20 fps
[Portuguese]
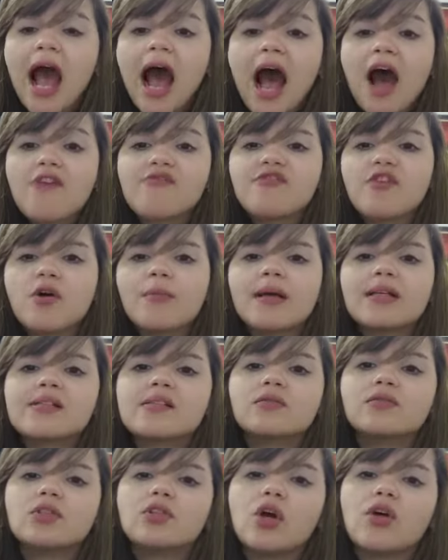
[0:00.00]
a
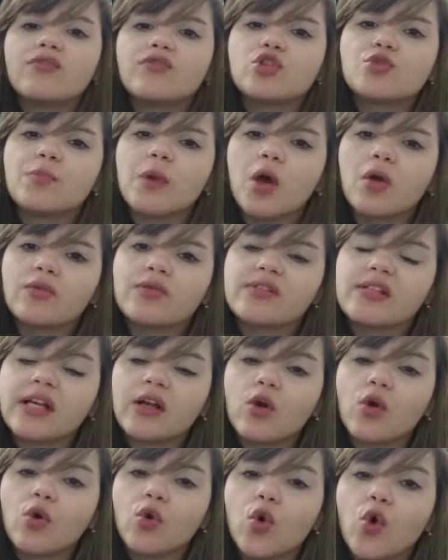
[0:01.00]
formação de novos blocos
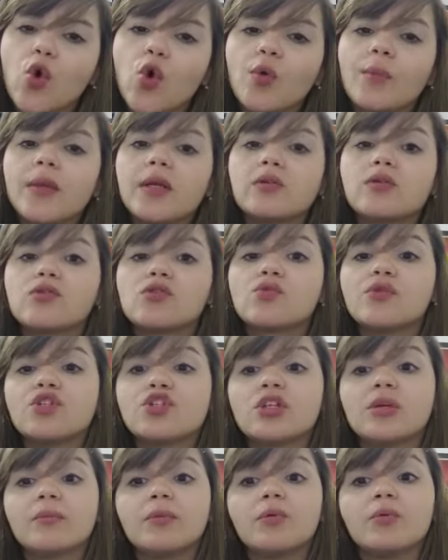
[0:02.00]
econômicos, o
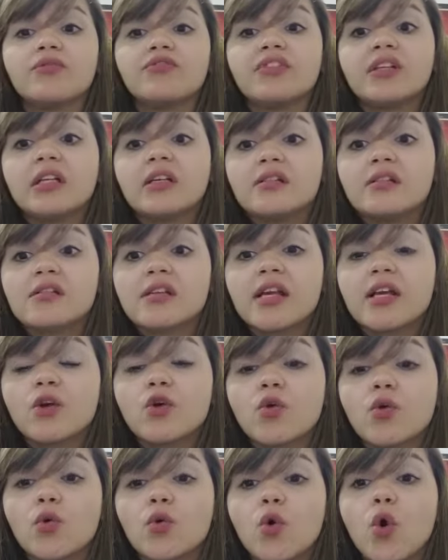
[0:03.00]
estímulo
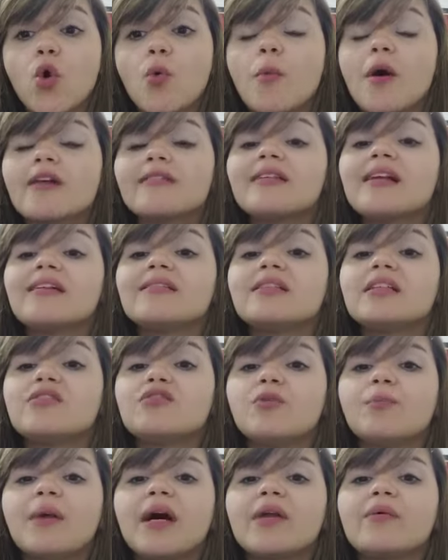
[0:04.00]
financeiro como
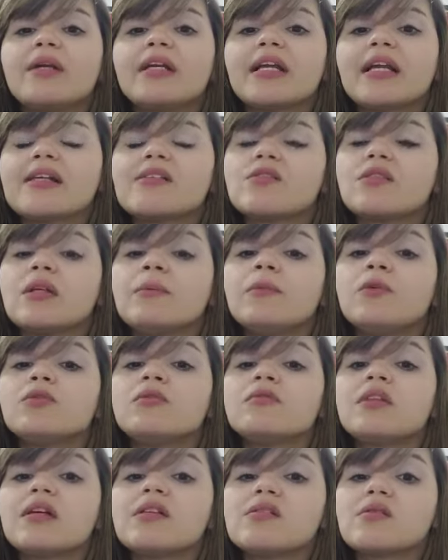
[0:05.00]
atrativo para o ingresso de
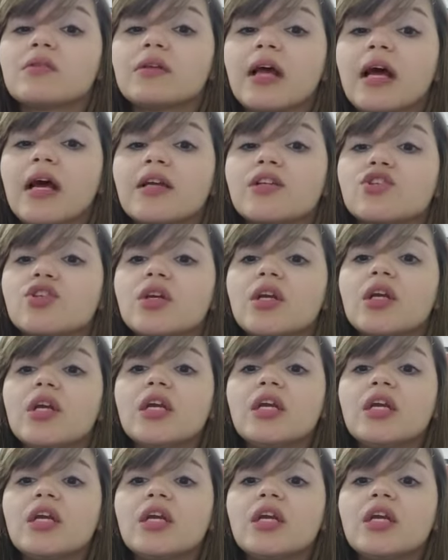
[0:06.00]
multinacionais